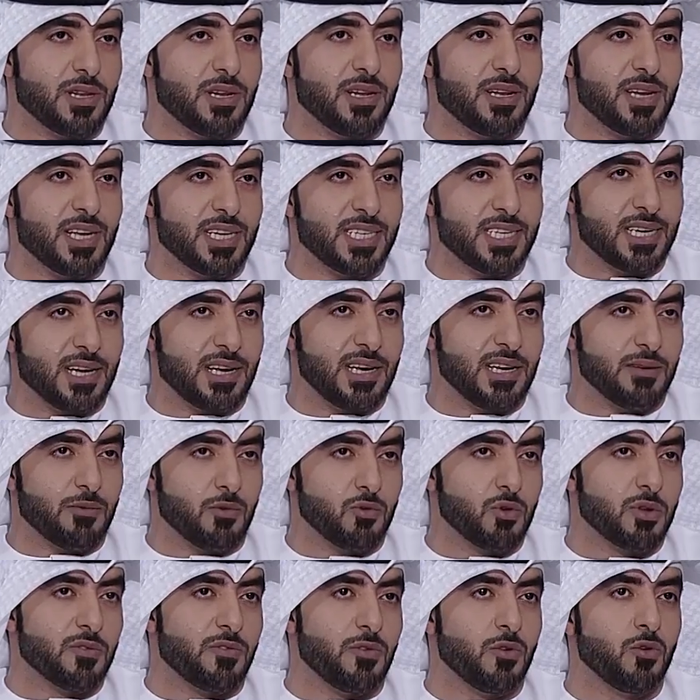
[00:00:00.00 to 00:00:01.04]
الاشياء اللي
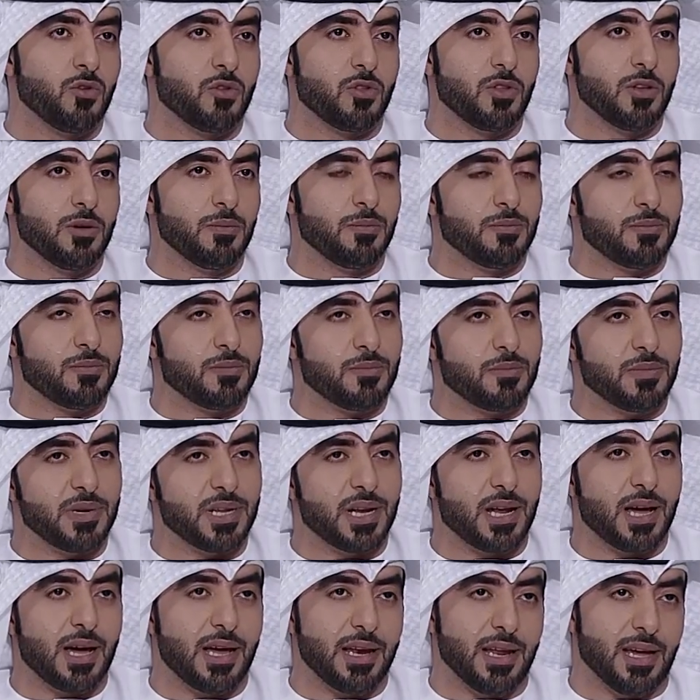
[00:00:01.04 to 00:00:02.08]
موجوده في اليوتيوب
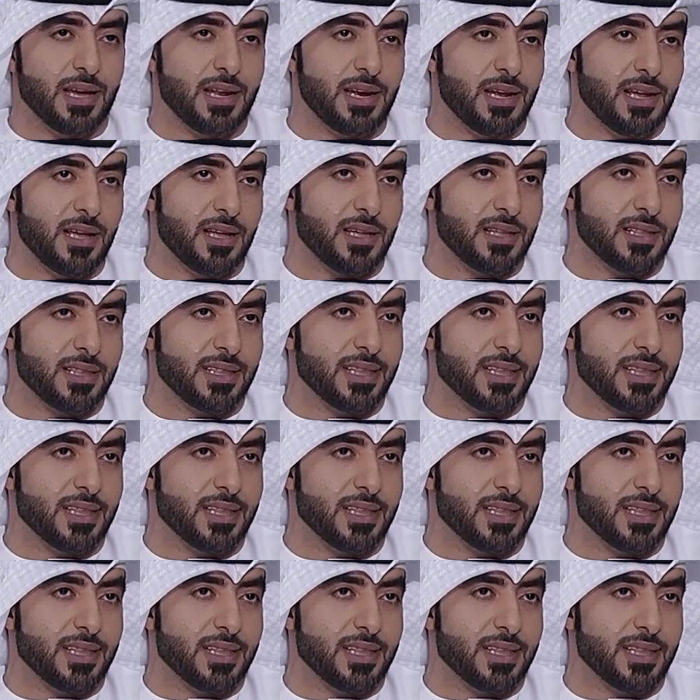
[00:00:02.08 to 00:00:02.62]
بناء على